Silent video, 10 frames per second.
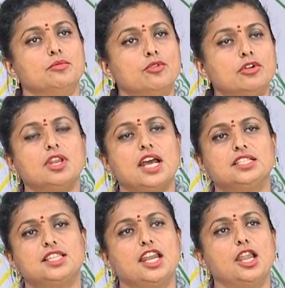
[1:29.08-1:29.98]
మూడు
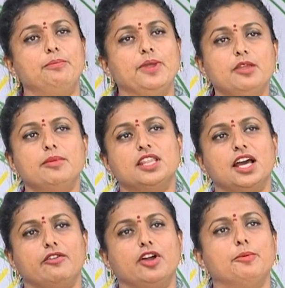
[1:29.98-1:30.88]
రాజధానుల బిల్లు మీద
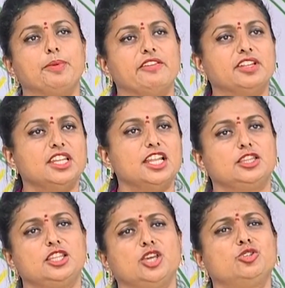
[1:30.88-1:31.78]
వాళ్ళ ప్రవర్తన
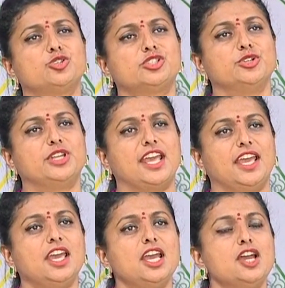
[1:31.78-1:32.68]
తీరు చూస్తుంటే
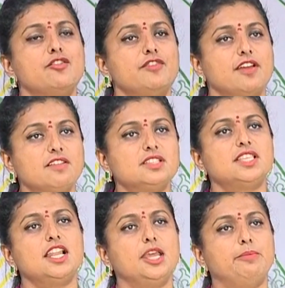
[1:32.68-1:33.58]

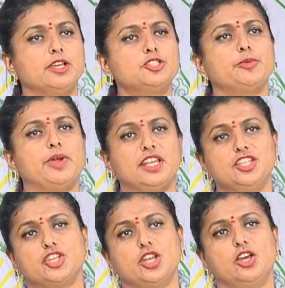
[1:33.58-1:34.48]
వ్యవస్థల్ని బస్టు
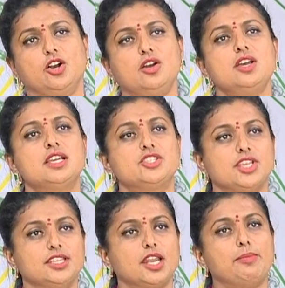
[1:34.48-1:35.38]
పట్టించడంలో
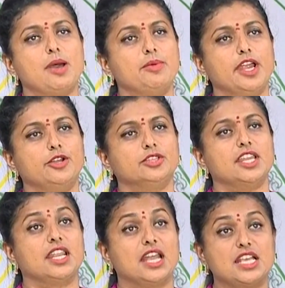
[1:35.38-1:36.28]
చంద్రబాబు నాయుడు
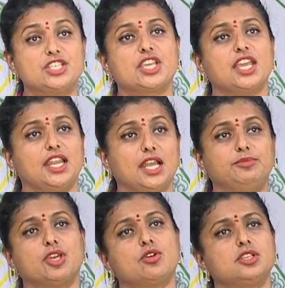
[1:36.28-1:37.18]
తన రాజకీయ
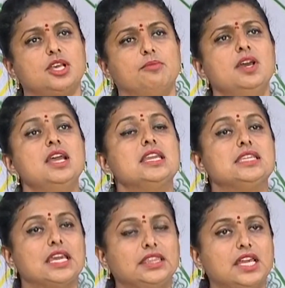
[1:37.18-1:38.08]
లబ్ధి కోసం
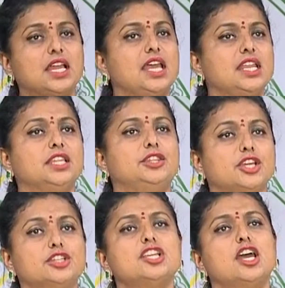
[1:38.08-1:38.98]
ఎంతకైనా
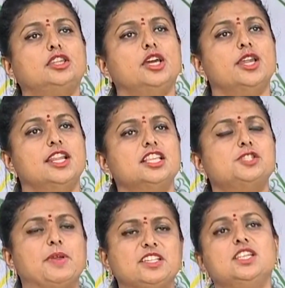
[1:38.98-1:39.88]
దిగుజారుతాడనేది
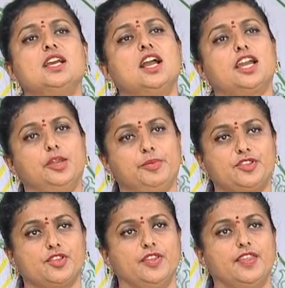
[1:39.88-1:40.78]
స్పష్టంగా
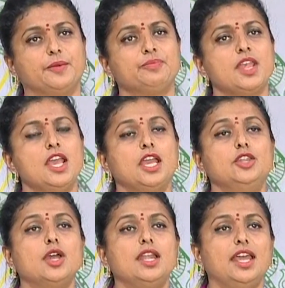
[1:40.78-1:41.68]
కనిపిస్తోంది
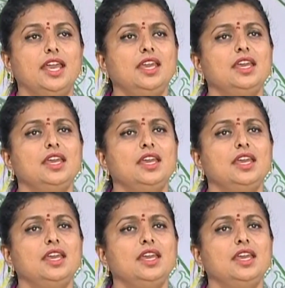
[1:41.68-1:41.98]
ఎందుకంటే